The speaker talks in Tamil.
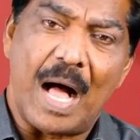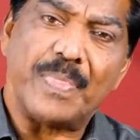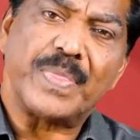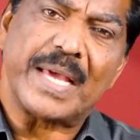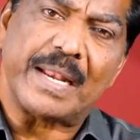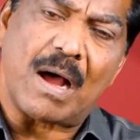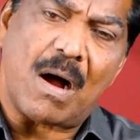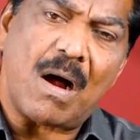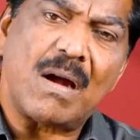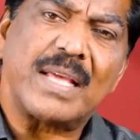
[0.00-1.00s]
அந்த
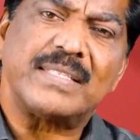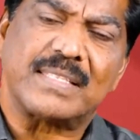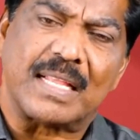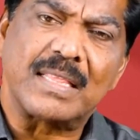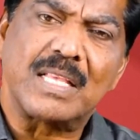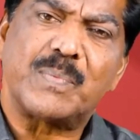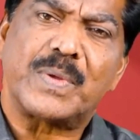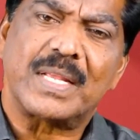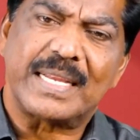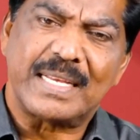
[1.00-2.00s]
நாளை
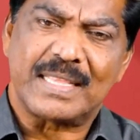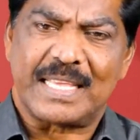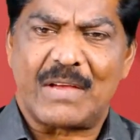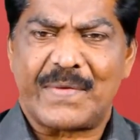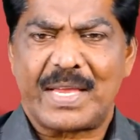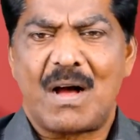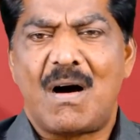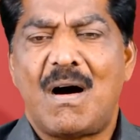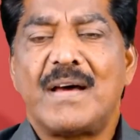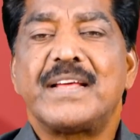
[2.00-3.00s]
சந்திப்பதற்கு
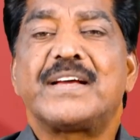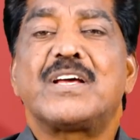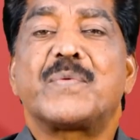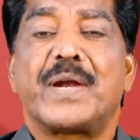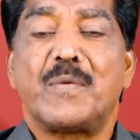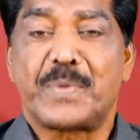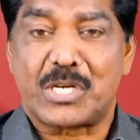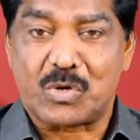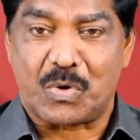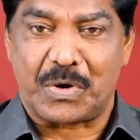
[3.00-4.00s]
தேவையான கிருவிகளை
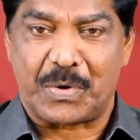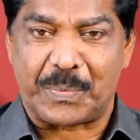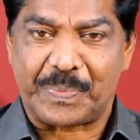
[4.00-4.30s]
பெற்றுக்கொள்ளணும்